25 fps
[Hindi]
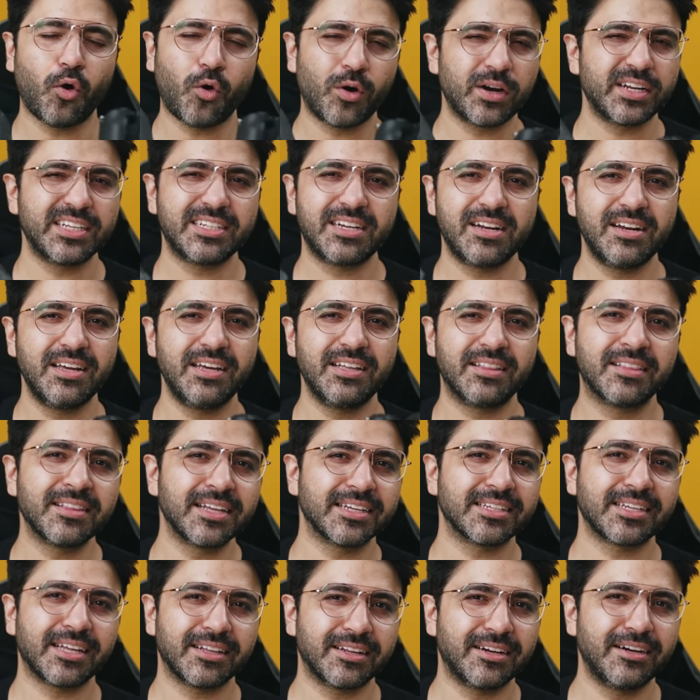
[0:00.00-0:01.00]
ऑनेस्टली
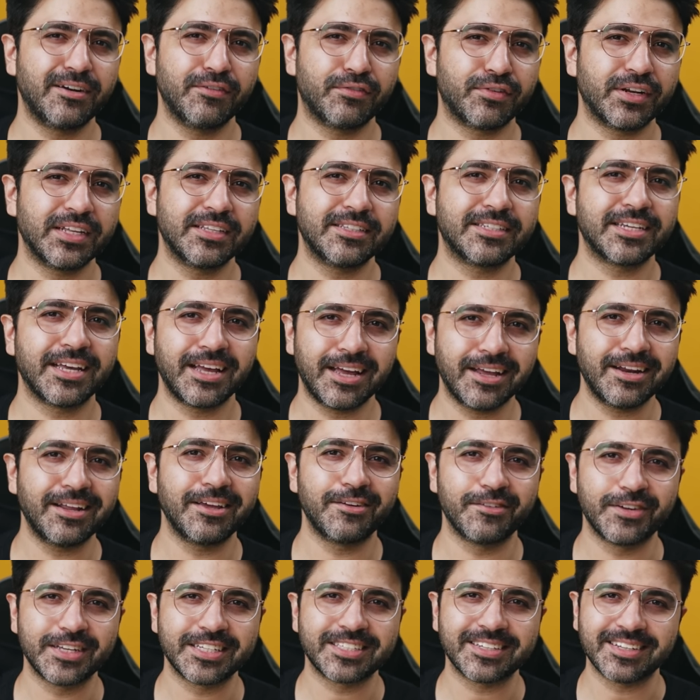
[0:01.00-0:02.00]
इतना ज़्यादा डिफरेंस है
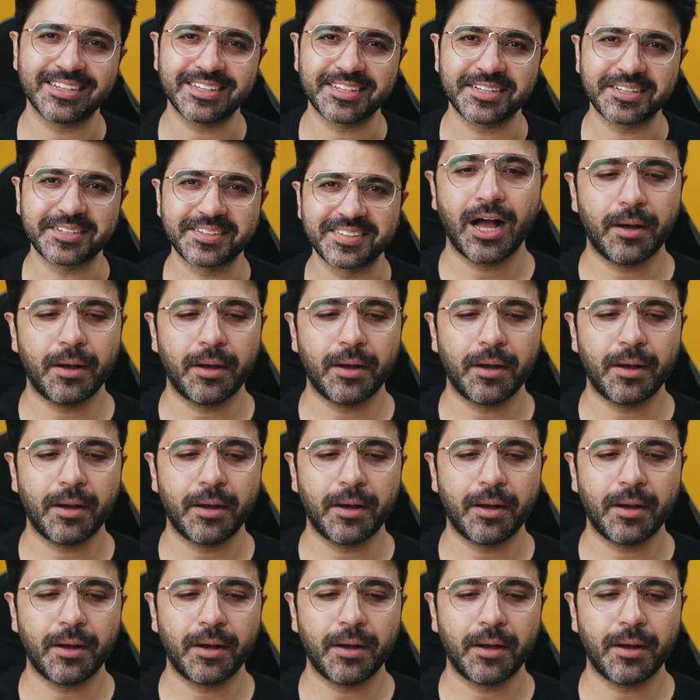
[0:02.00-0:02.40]
नहीं वैसे